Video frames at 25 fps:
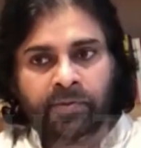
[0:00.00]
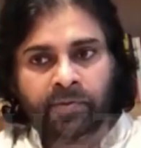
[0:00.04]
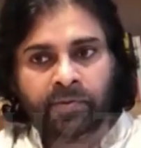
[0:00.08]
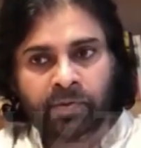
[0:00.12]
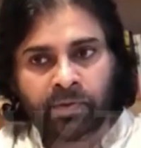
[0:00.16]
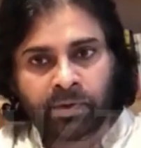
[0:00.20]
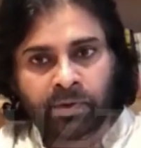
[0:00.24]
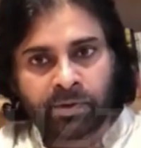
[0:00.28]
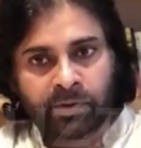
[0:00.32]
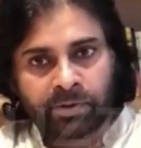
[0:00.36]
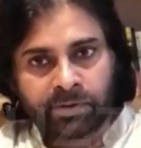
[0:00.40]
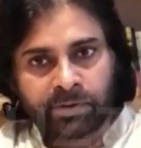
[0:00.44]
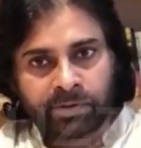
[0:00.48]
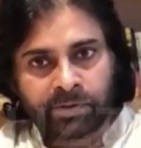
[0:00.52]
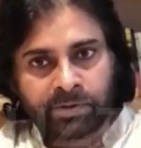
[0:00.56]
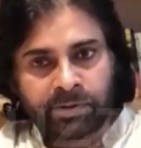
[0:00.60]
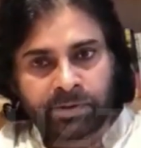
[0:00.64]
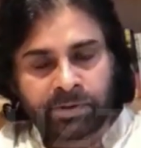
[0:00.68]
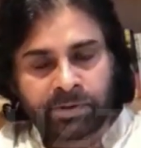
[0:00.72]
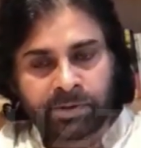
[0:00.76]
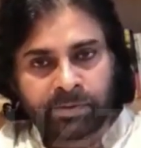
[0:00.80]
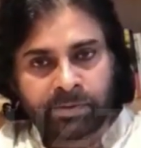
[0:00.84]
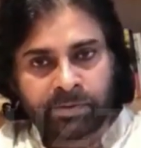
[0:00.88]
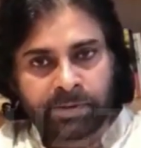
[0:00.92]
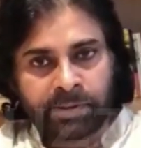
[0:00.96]
వీడియోలు
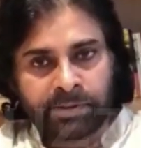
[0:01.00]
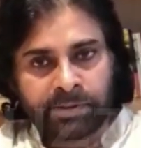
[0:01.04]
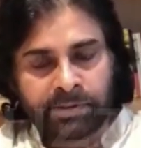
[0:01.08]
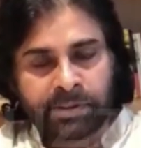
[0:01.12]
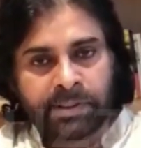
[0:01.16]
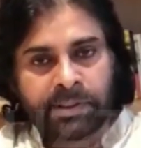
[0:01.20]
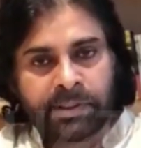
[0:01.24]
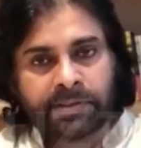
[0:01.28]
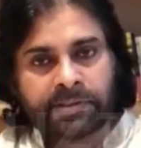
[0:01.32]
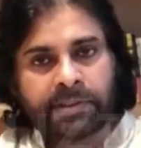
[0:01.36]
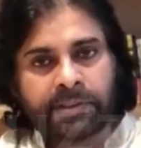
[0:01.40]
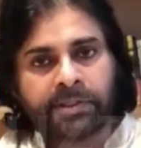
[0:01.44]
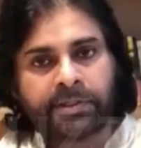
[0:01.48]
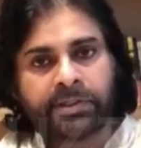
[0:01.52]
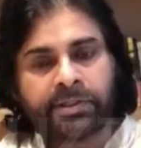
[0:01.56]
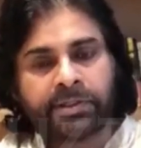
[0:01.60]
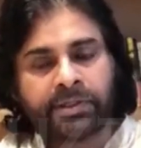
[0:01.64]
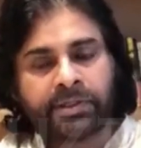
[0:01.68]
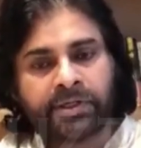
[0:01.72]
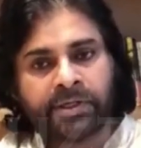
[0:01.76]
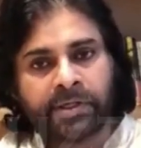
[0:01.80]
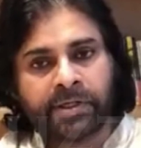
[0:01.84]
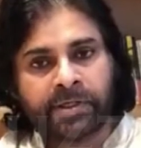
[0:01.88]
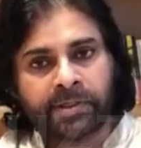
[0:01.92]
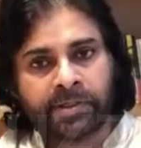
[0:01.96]
తీసి మా జనరల్
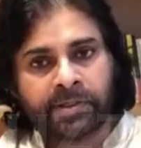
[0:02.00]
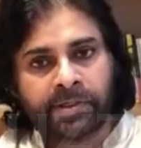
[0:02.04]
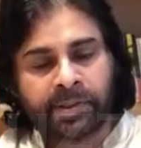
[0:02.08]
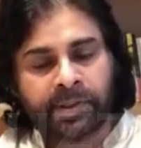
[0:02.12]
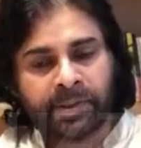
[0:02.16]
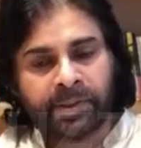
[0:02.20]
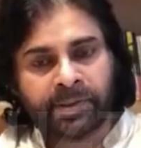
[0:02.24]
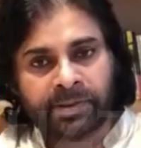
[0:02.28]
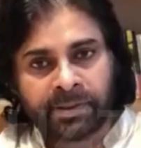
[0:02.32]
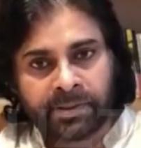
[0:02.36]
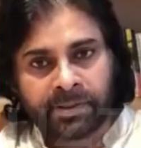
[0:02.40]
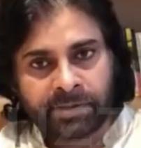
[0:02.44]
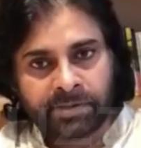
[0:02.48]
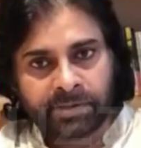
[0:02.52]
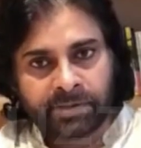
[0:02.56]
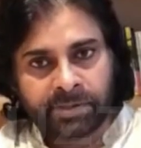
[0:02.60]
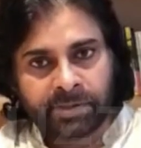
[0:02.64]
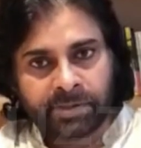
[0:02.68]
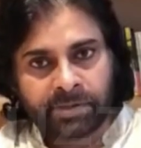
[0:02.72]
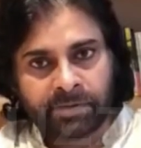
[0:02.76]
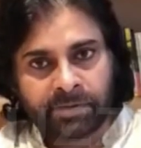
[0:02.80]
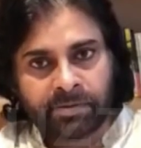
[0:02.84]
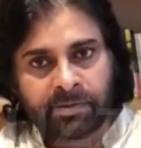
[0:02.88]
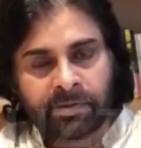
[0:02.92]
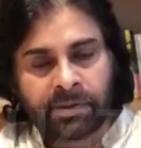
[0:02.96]
సెక్రటరీ గారికి
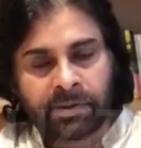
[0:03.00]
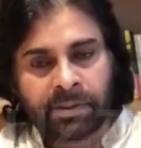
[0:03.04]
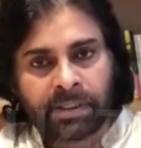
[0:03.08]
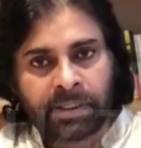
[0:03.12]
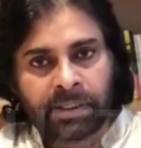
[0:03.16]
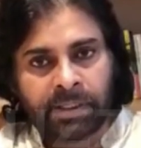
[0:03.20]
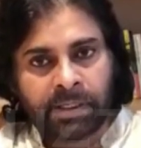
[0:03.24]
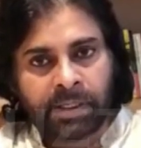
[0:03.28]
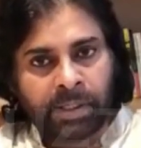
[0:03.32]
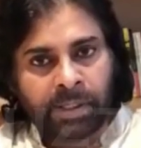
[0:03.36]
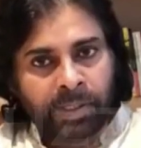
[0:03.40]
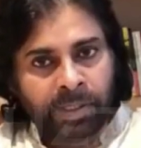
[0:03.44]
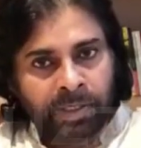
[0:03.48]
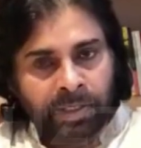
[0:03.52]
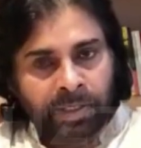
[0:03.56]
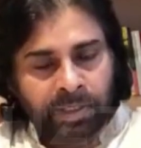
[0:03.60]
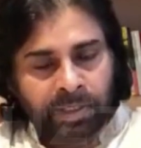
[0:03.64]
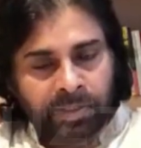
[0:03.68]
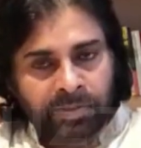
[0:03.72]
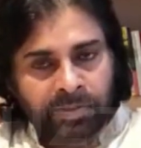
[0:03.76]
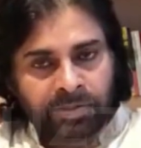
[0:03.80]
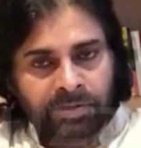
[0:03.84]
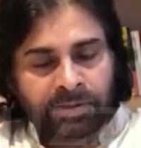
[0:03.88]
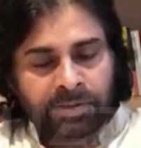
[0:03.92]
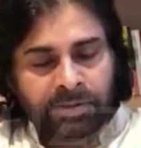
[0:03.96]
తెలియజేయటం
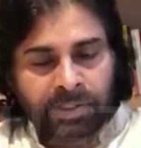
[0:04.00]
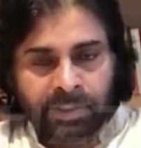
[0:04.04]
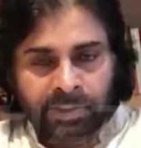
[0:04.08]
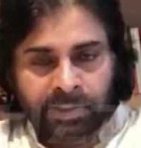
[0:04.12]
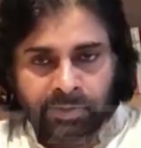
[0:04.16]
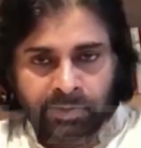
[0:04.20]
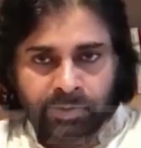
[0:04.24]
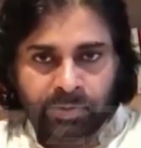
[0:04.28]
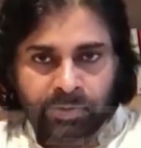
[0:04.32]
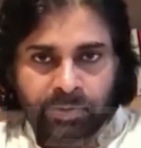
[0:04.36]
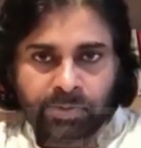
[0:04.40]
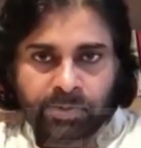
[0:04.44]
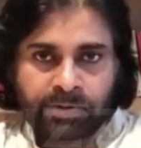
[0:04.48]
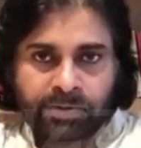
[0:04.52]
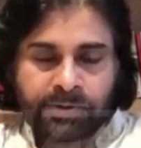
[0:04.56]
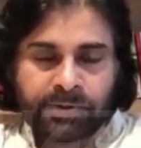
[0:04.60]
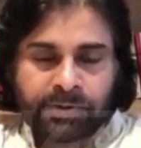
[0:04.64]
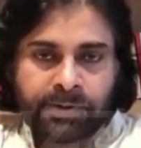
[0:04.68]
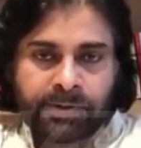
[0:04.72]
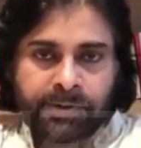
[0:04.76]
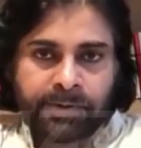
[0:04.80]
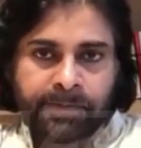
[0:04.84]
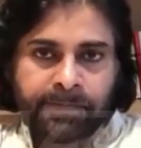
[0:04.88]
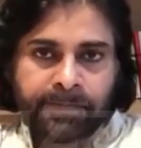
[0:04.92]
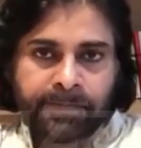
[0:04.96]
అటు నుంచి నా దృష్టికి వచ్చింది